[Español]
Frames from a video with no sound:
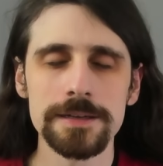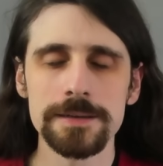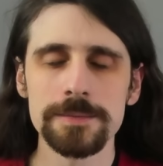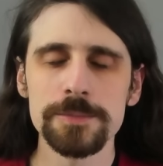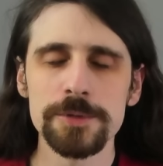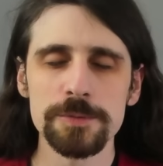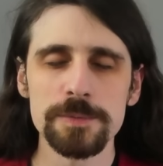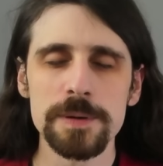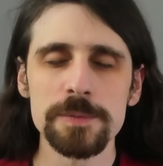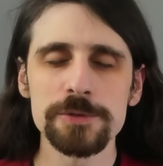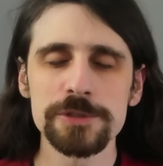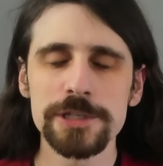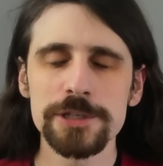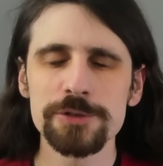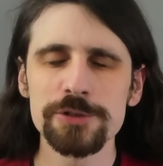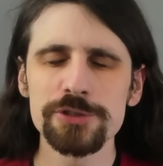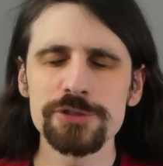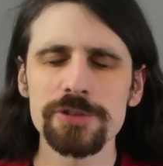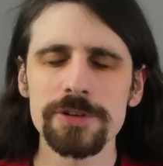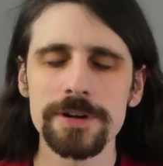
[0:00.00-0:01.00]
Volvamos a
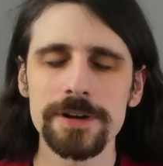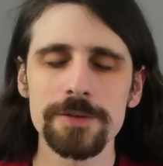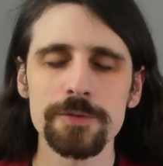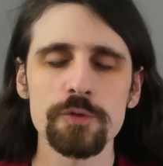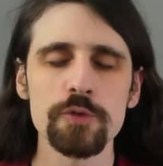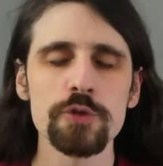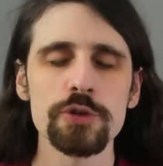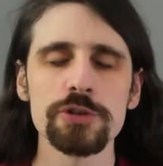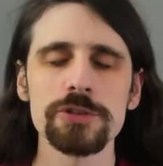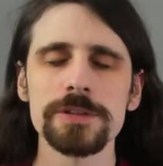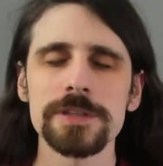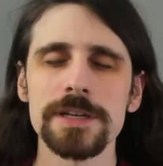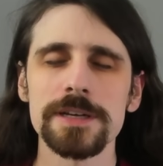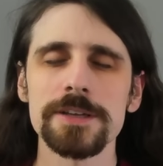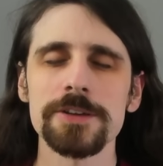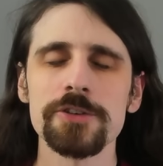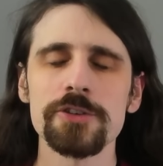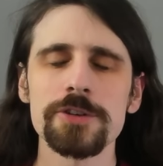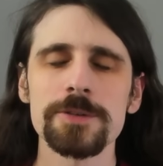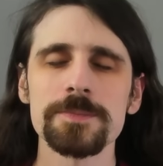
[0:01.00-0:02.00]
nuestro refugio
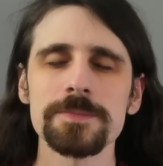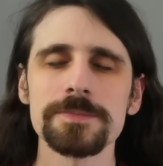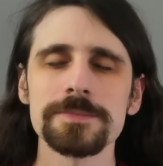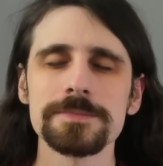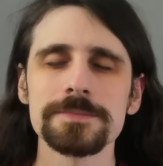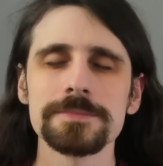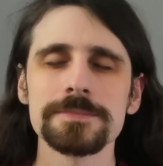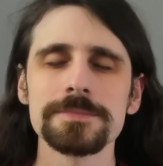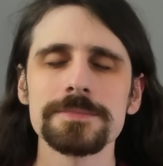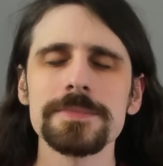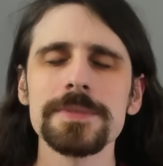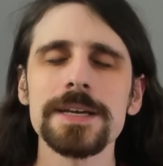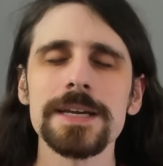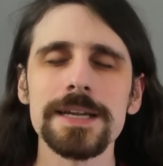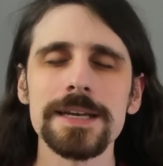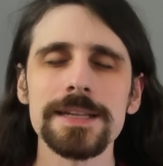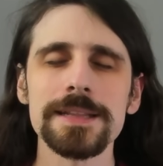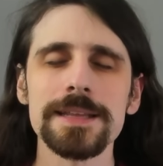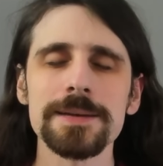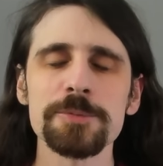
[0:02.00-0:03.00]
interior.
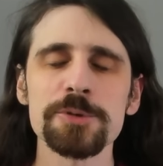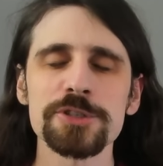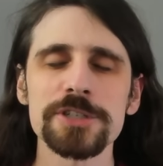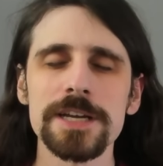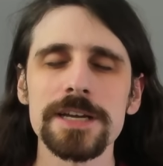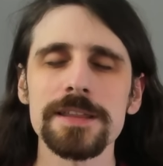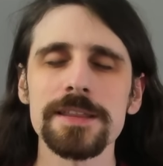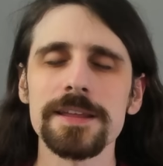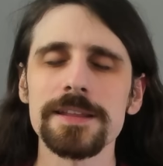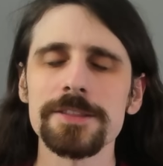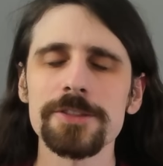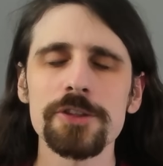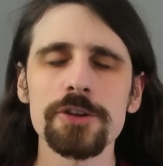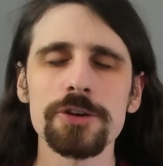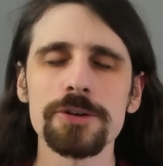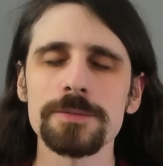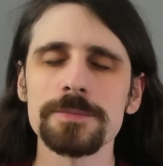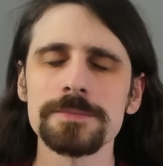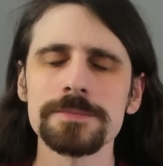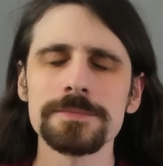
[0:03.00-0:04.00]
Gritemos ahí
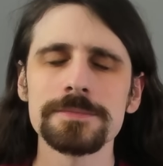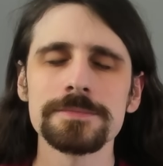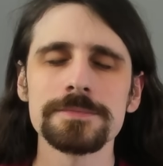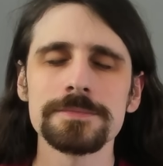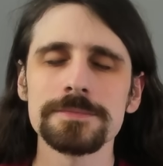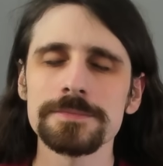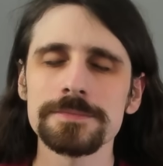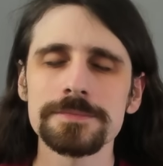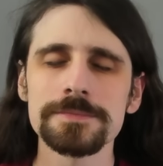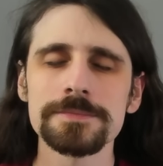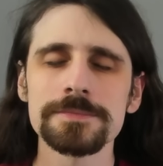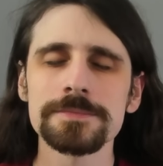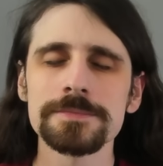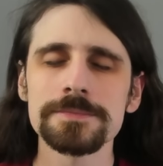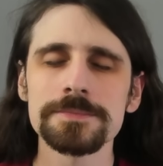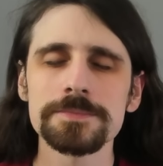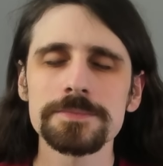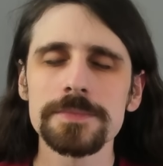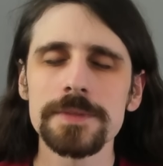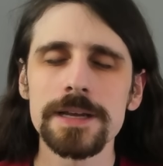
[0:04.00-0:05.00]
dentro.
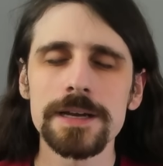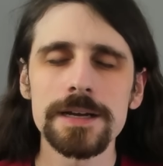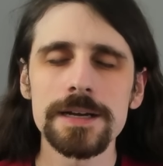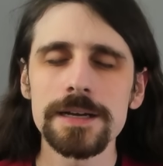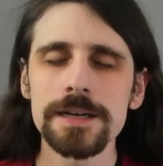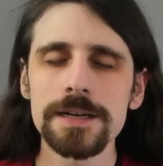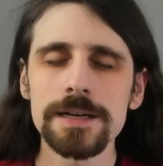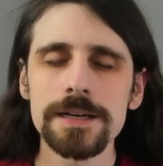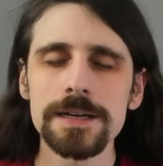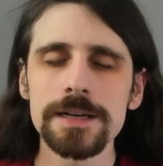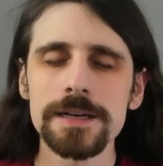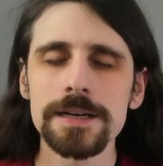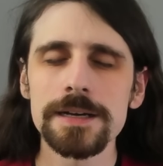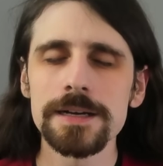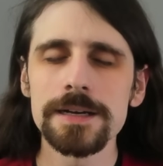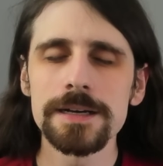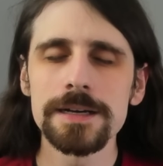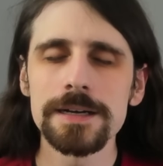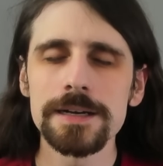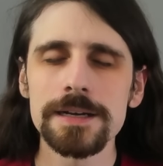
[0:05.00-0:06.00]
Ah.